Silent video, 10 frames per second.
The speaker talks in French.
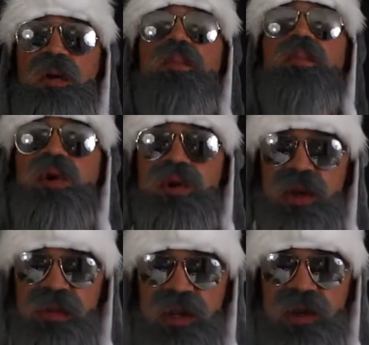Bonjour
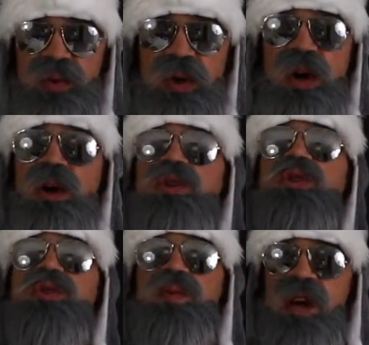les petits loups, je
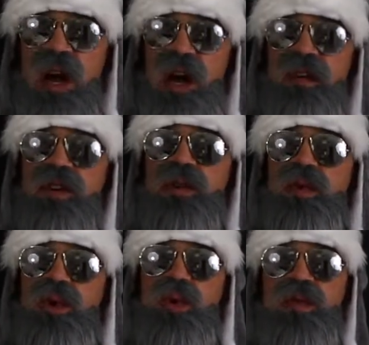suis ravi de
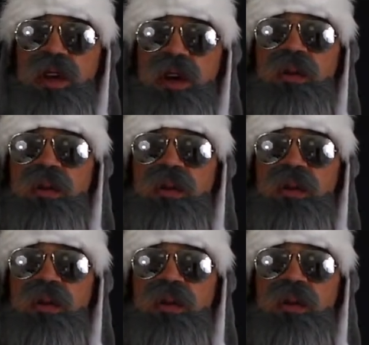vous retrouver